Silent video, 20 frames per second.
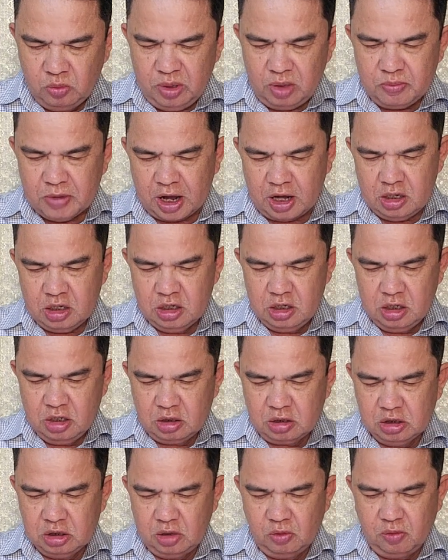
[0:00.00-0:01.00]
Chú biết mà,
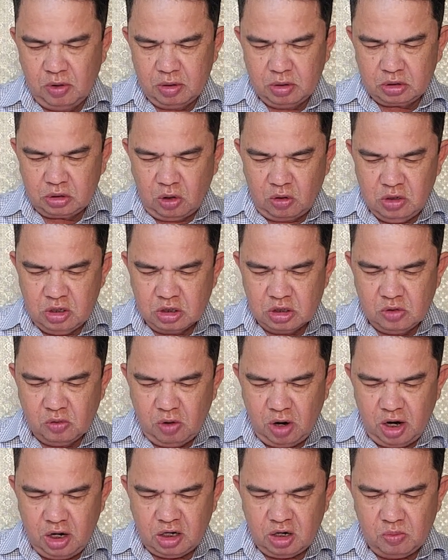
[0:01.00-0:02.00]
người tôi
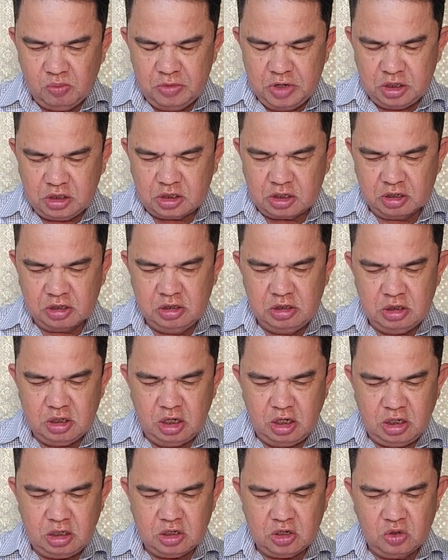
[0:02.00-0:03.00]
người qua không biết
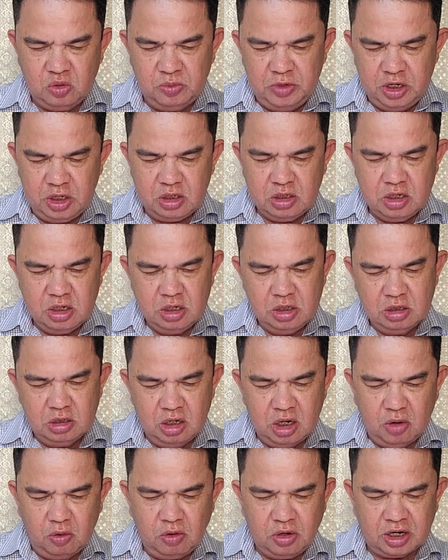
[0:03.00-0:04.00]
chữ, ít hiểu biết
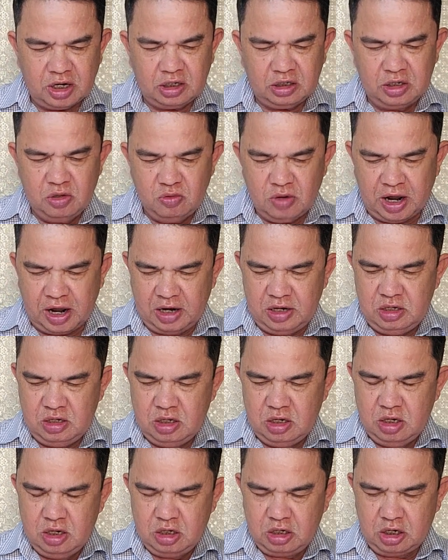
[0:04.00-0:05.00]
nên đâu có rành khiếu
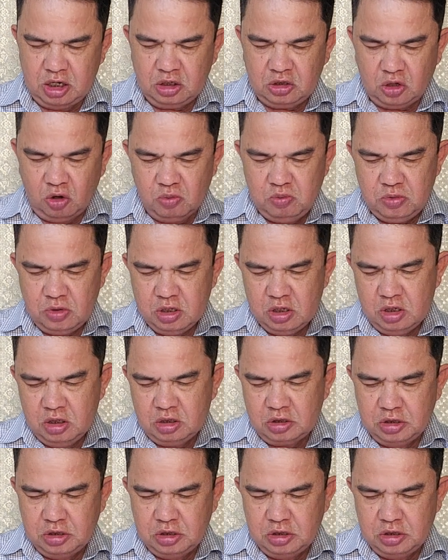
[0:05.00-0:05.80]
nại, kiện tụng.